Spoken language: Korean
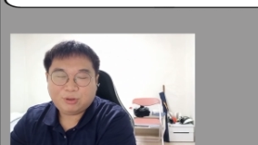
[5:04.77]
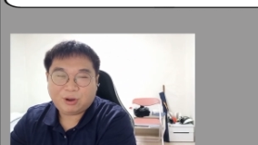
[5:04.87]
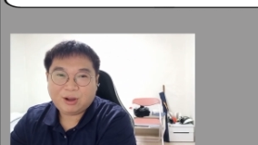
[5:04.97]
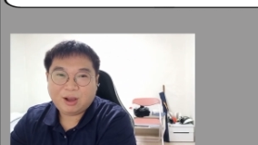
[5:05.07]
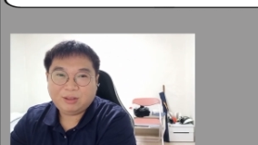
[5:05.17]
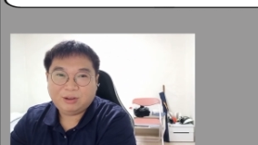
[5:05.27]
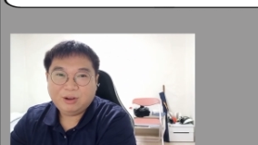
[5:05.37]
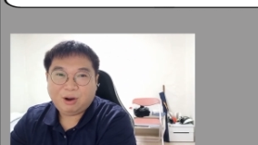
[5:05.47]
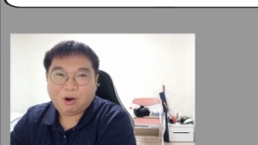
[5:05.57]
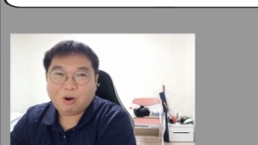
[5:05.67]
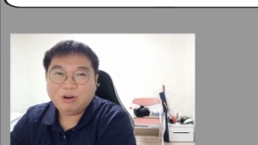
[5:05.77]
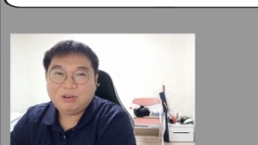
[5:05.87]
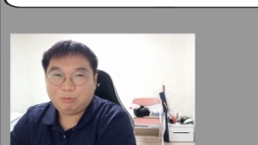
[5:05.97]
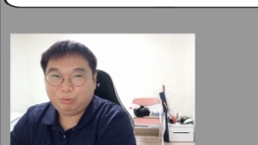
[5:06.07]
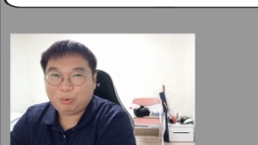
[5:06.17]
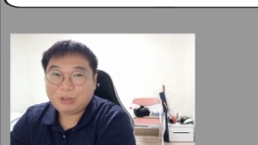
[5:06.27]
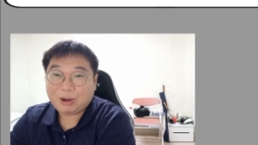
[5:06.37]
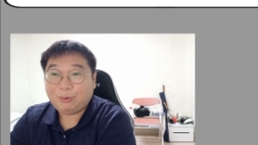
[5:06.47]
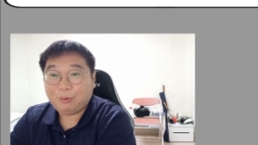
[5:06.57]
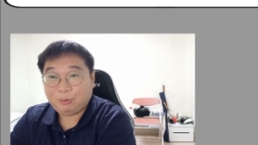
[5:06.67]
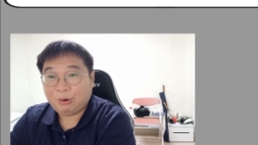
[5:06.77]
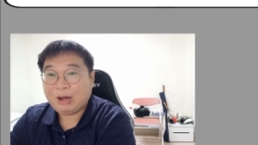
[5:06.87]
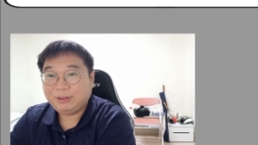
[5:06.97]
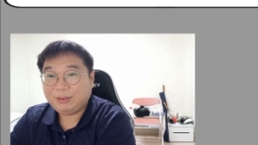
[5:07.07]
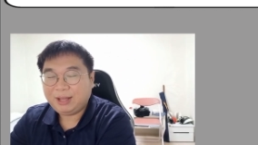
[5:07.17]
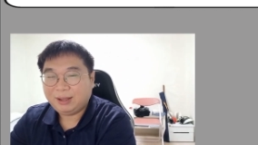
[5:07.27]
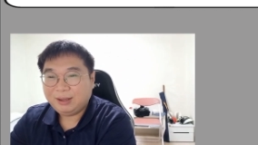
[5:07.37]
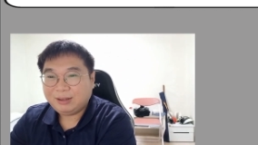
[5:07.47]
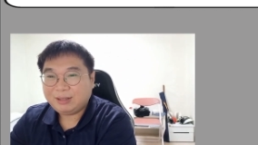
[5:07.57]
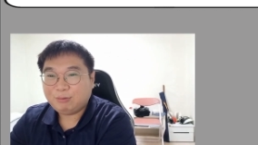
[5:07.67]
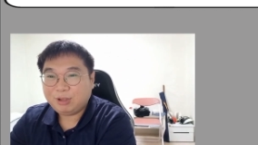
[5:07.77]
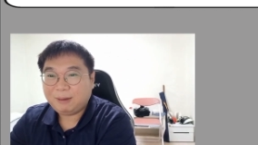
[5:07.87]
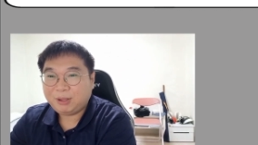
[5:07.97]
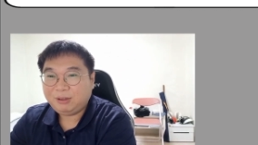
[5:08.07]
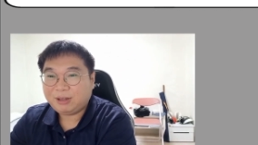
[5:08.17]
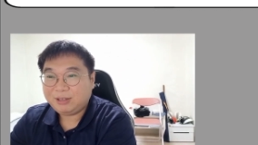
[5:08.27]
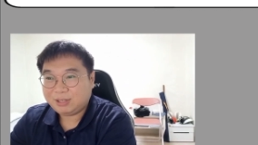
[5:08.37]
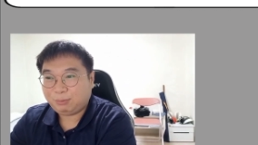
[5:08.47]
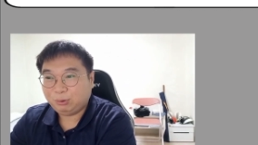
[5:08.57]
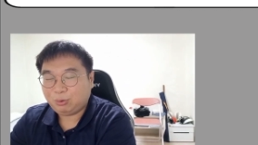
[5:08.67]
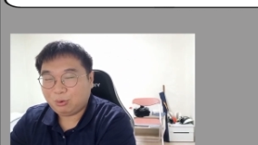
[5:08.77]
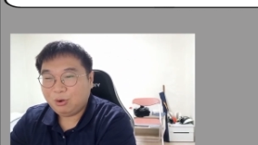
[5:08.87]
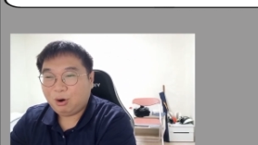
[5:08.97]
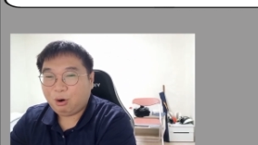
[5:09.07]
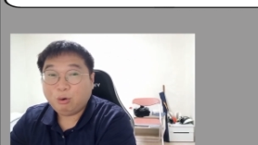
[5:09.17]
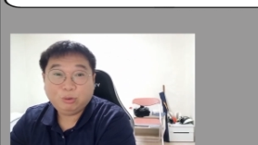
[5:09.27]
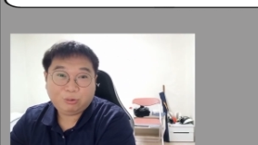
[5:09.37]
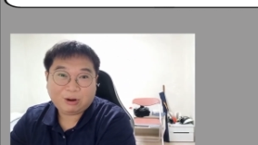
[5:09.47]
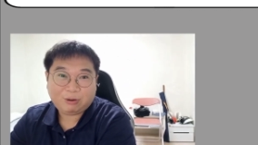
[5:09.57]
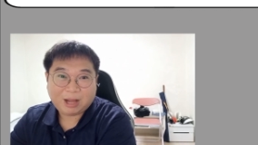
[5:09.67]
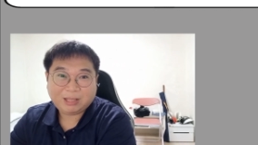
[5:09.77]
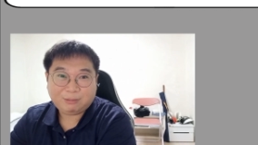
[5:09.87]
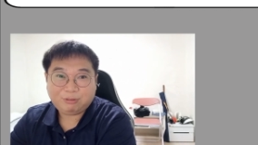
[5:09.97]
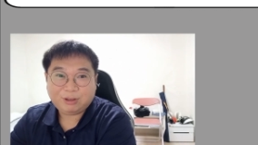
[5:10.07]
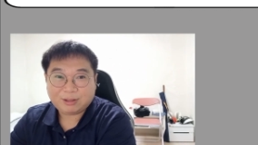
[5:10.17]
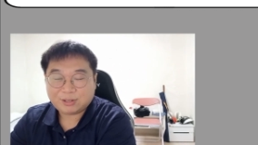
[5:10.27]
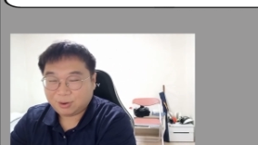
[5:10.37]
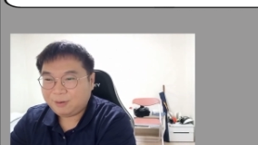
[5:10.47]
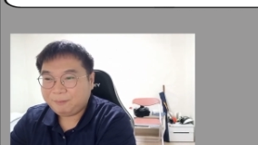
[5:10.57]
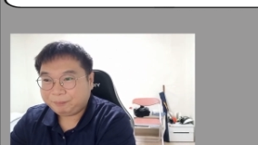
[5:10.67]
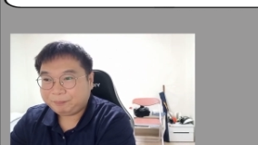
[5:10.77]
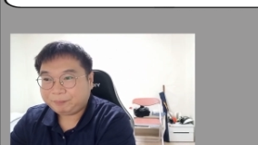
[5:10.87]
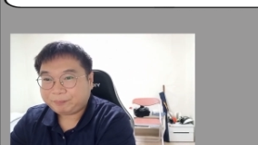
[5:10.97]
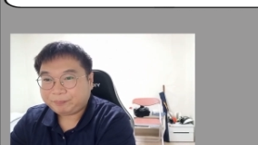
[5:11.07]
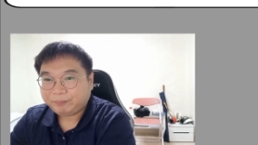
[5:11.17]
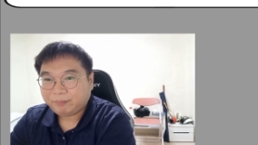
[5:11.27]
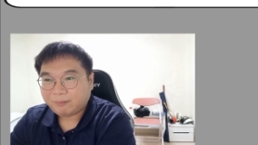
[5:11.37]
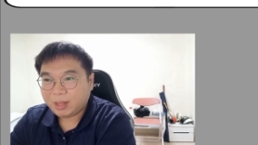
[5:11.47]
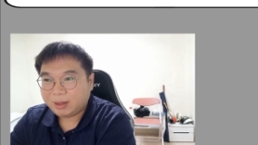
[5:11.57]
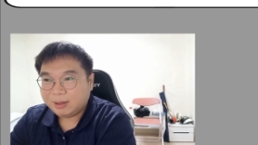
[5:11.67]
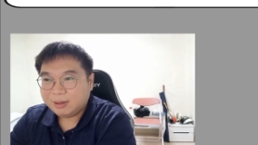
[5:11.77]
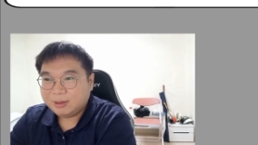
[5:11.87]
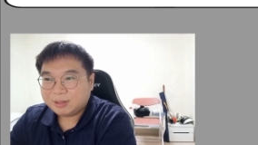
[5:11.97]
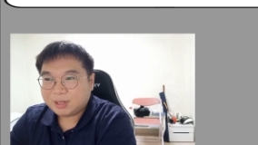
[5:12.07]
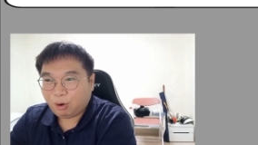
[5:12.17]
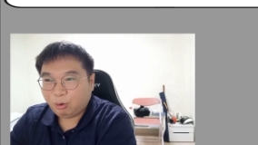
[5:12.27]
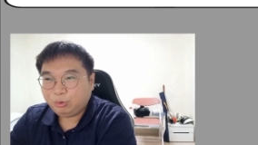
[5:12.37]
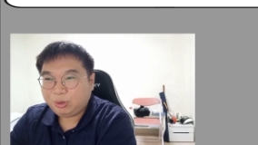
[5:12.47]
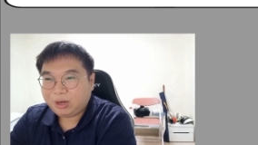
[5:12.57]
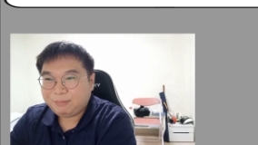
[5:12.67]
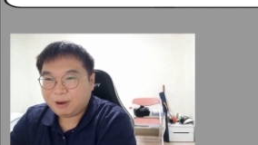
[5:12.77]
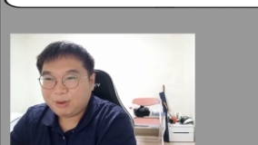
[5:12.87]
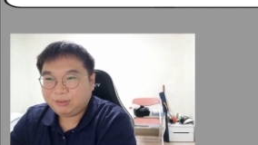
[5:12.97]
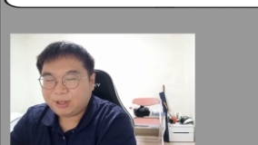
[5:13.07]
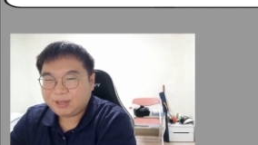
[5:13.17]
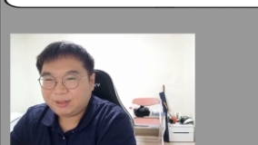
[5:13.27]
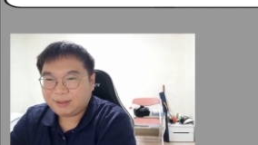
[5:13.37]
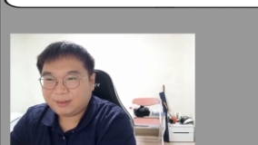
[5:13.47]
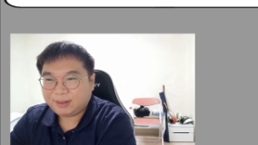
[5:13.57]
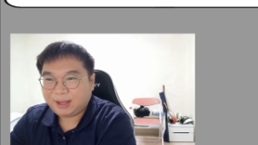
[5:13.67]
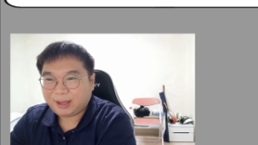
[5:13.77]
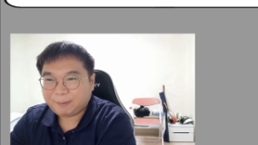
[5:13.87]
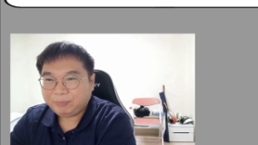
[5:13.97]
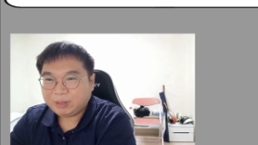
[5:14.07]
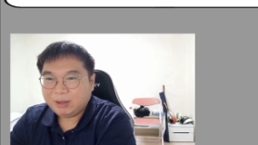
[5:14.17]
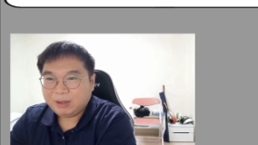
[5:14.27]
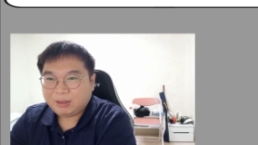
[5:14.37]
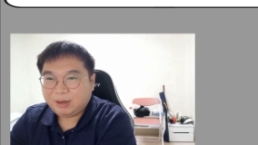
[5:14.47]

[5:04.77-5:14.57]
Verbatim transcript: 이건 뭐 정확하게는 어울우동이라고 하는데 그냥 우리가 편의상 이제 보통 어우동이라고 많이 부르게 되죠. 자, 어우동이라는 별명이 생기게 됐는데